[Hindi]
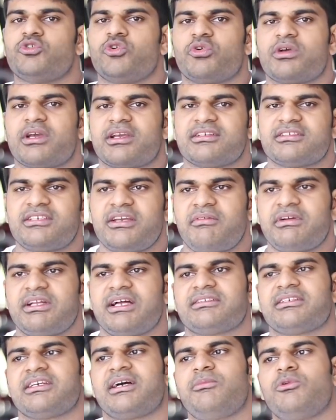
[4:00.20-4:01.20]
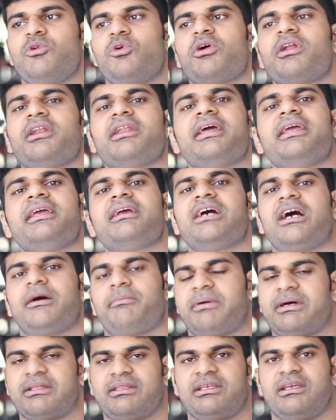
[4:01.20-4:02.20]
जो कि किसी वजह से हम लोग नहीं खा
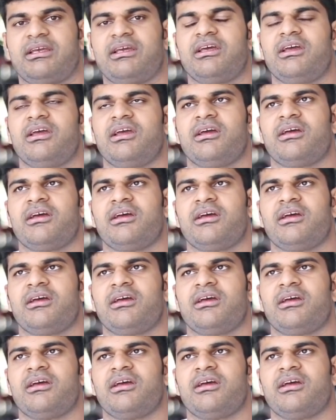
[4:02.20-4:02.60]
पाते हैं